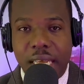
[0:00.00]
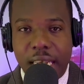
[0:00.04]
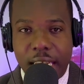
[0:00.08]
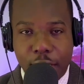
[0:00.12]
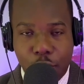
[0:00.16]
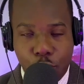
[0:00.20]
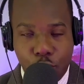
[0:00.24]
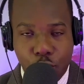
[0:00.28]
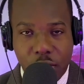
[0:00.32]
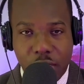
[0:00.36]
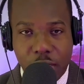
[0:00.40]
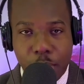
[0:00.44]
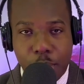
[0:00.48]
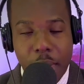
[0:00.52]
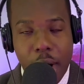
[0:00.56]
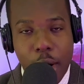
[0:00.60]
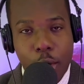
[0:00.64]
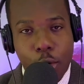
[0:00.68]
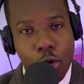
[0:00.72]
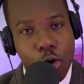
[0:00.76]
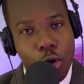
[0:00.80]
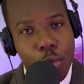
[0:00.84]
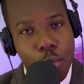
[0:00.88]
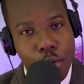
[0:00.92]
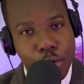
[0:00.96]
étudier
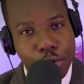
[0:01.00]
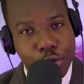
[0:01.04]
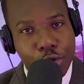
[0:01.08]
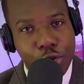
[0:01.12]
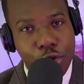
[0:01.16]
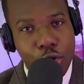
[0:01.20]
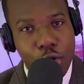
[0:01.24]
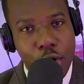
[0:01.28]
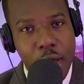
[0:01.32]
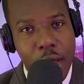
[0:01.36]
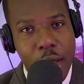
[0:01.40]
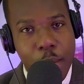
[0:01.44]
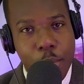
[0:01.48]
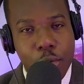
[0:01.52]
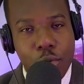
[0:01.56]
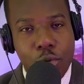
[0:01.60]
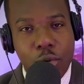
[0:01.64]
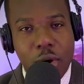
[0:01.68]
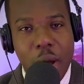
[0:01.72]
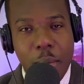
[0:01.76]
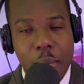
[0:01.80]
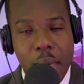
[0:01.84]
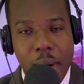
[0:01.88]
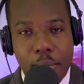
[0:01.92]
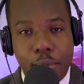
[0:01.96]
parole bon Dieu pour nous
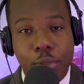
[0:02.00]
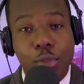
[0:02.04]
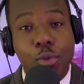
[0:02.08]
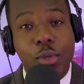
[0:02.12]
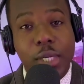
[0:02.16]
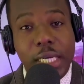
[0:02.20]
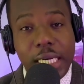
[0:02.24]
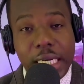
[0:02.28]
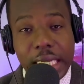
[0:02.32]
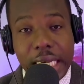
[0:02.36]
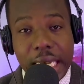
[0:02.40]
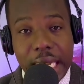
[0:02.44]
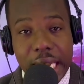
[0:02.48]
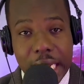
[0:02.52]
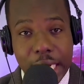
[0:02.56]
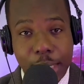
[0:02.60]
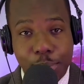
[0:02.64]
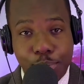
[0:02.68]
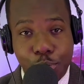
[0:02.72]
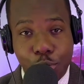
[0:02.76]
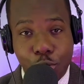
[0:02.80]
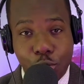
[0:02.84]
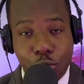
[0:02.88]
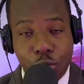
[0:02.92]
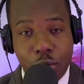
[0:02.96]
capables nourrir nous
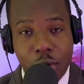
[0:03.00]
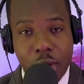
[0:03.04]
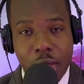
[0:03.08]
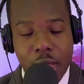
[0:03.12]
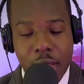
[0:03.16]
nous